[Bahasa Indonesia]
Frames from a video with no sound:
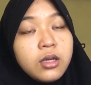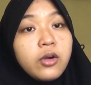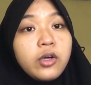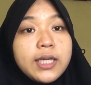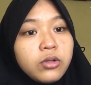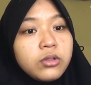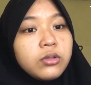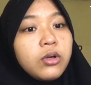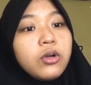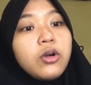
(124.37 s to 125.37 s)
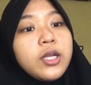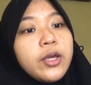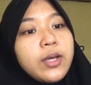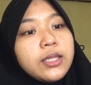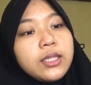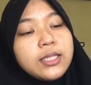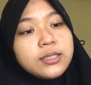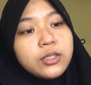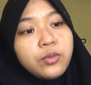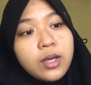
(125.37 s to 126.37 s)
oke koko de
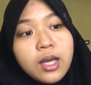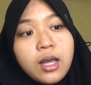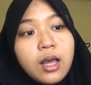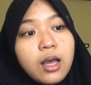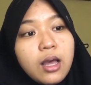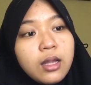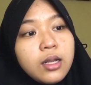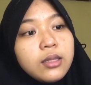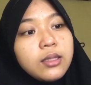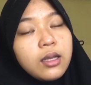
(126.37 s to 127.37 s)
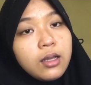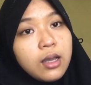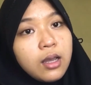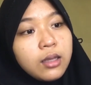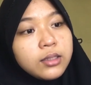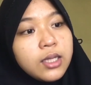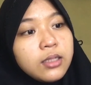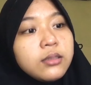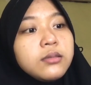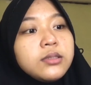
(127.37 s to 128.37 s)
watashi wa anataga
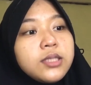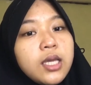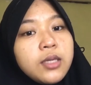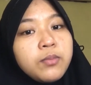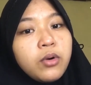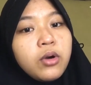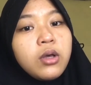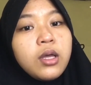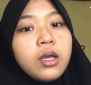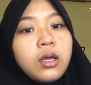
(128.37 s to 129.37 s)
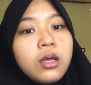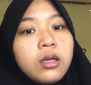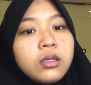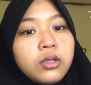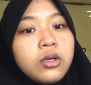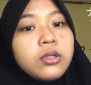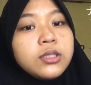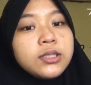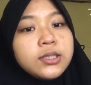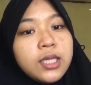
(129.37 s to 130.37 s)
gan saibo no
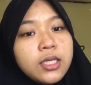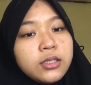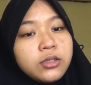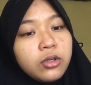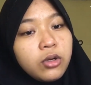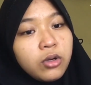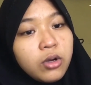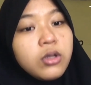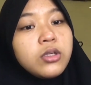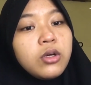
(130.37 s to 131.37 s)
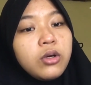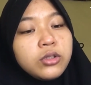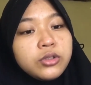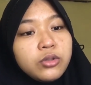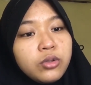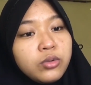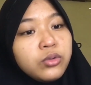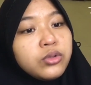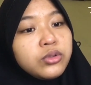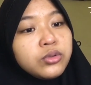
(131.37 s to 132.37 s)
seicho
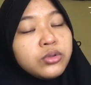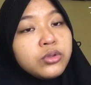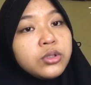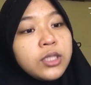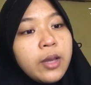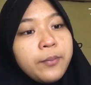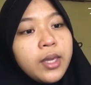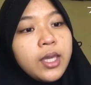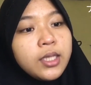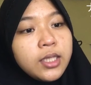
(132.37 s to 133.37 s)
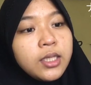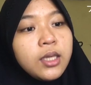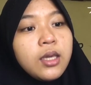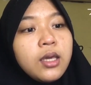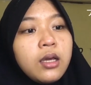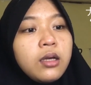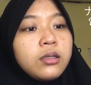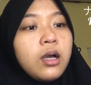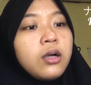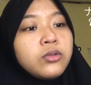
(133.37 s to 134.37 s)
osoku suru tame ni
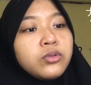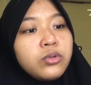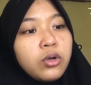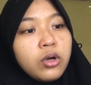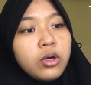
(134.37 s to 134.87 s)
kaguko